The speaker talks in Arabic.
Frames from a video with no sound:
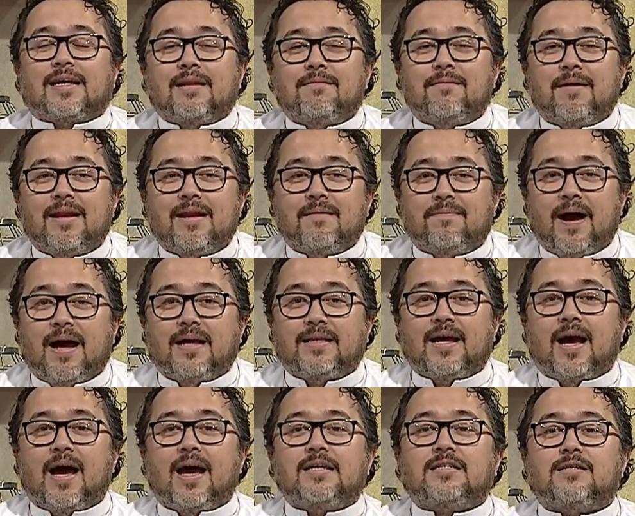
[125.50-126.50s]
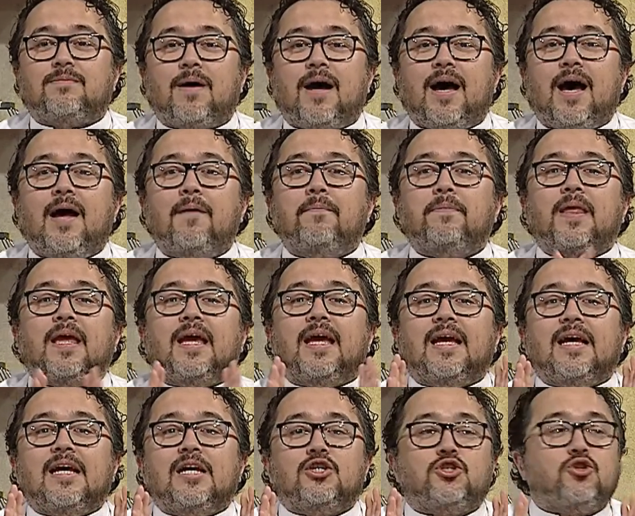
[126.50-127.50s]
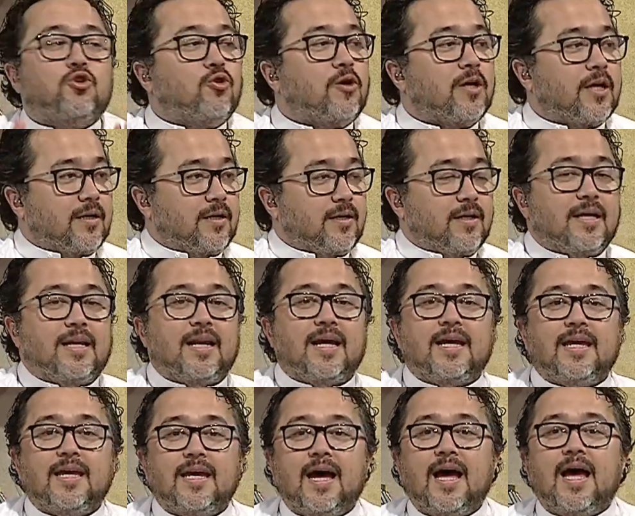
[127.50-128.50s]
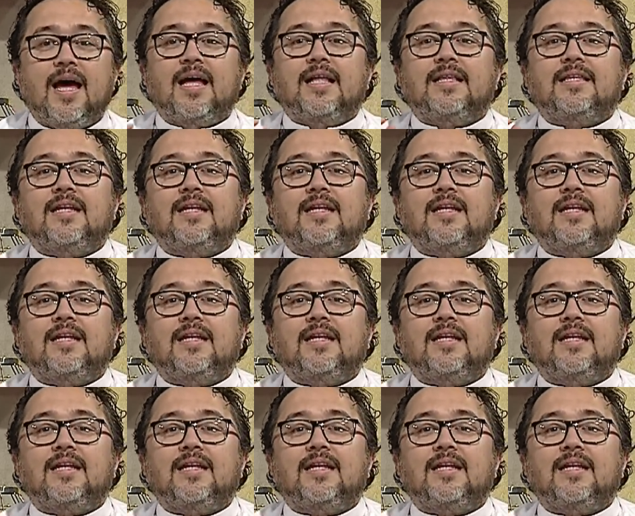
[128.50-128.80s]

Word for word: الكلمه اللي بعدها اسمها شكرا اللي هي